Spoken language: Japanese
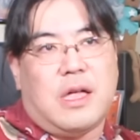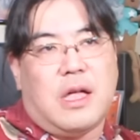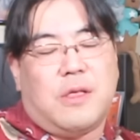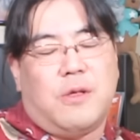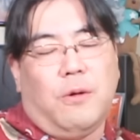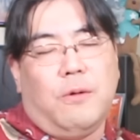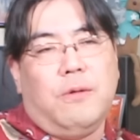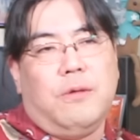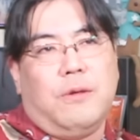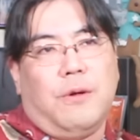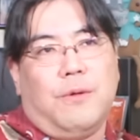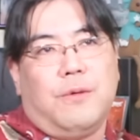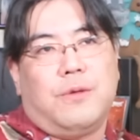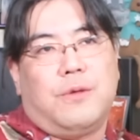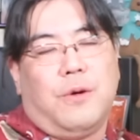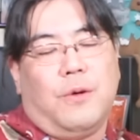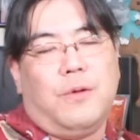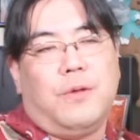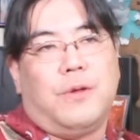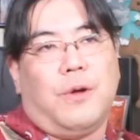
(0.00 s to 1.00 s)
で、どんどん
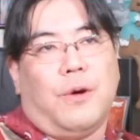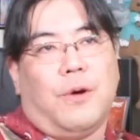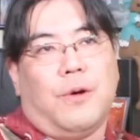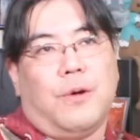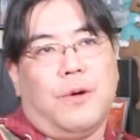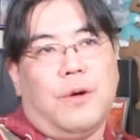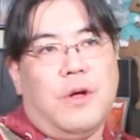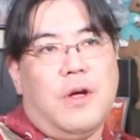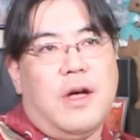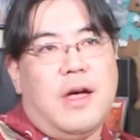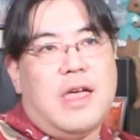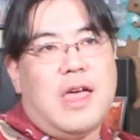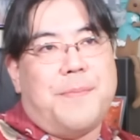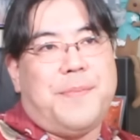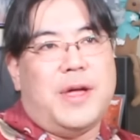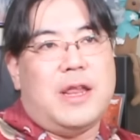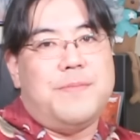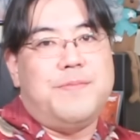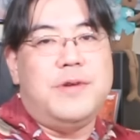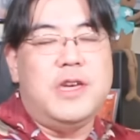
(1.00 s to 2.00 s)
どんどん、やっ
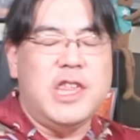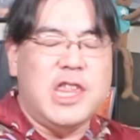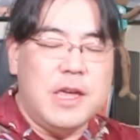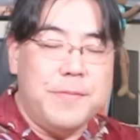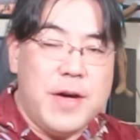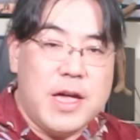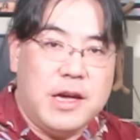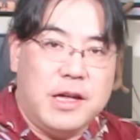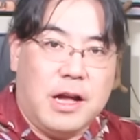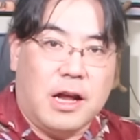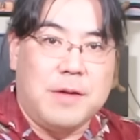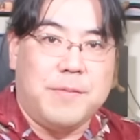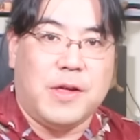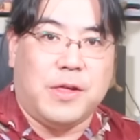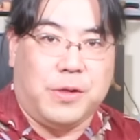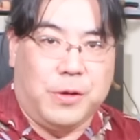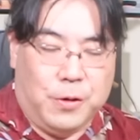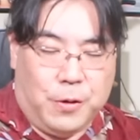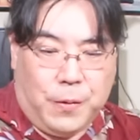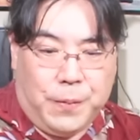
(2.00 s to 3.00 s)
ぱり惨めになりま
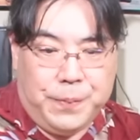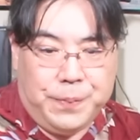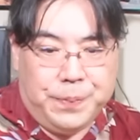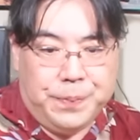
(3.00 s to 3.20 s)
すよ